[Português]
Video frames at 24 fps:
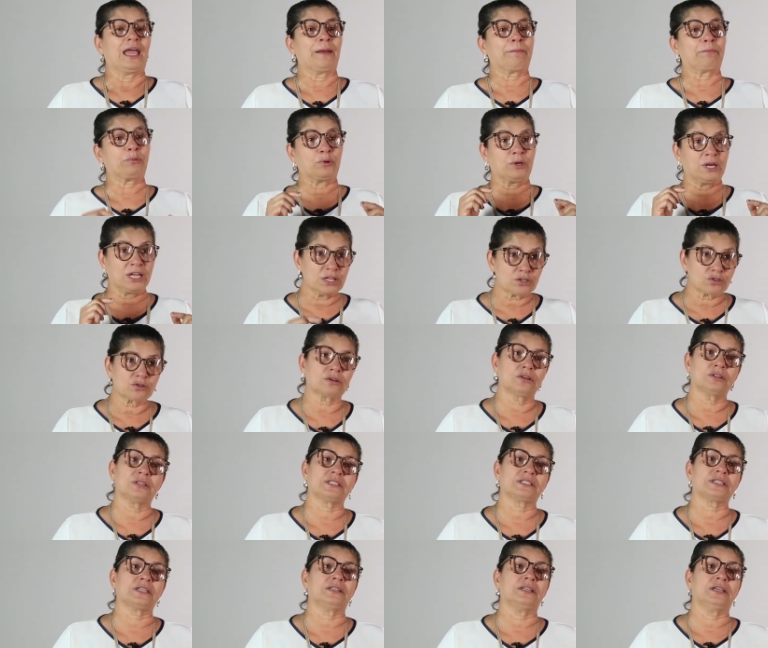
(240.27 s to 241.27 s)
É por isso que eu
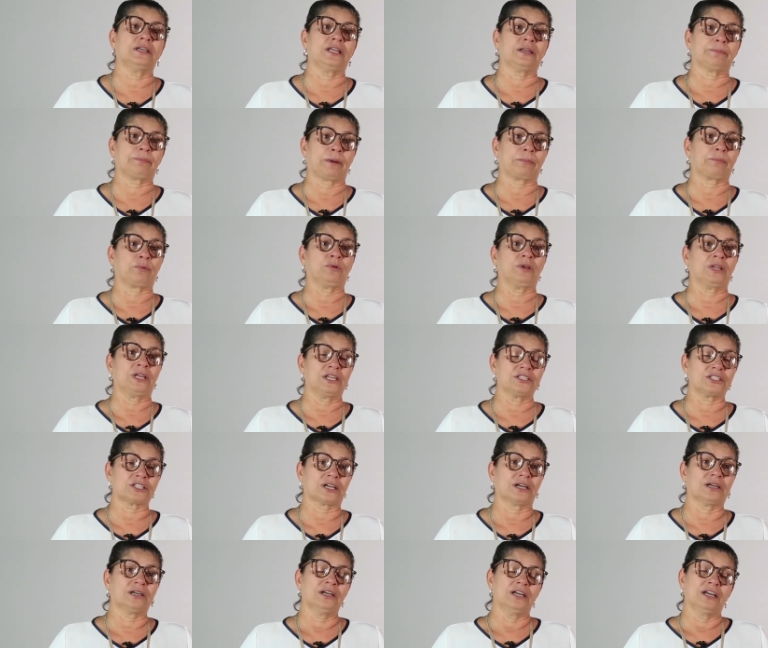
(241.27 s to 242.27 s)
decidi ir para a
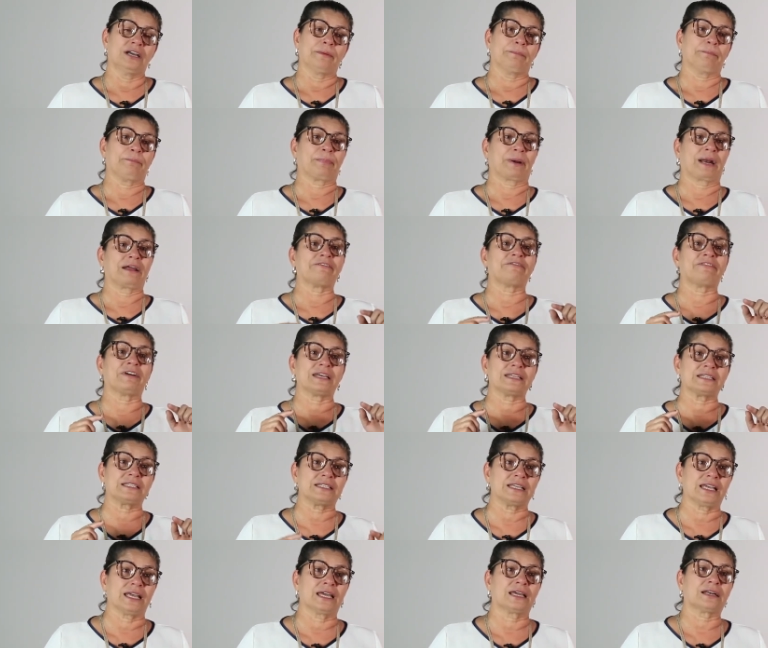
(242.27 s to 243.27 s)
política para
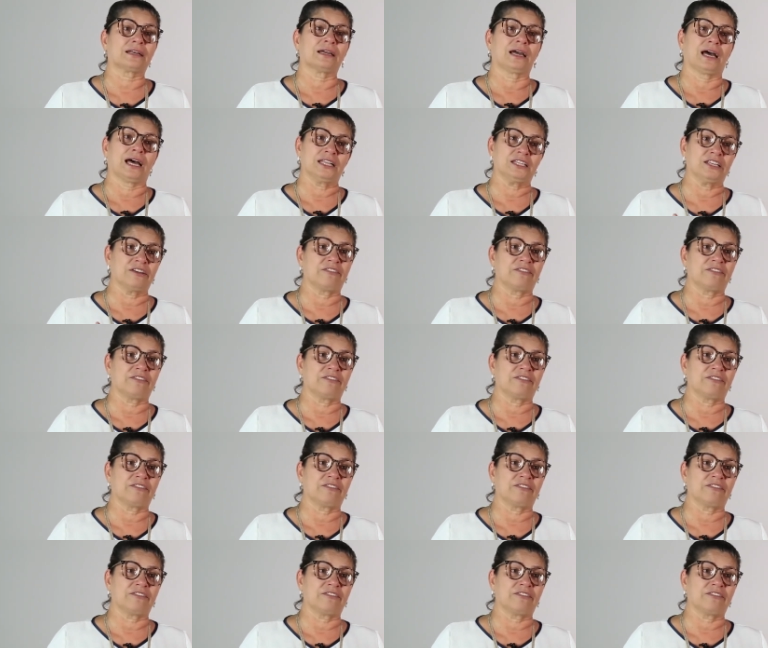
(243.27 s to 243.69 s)
fazer a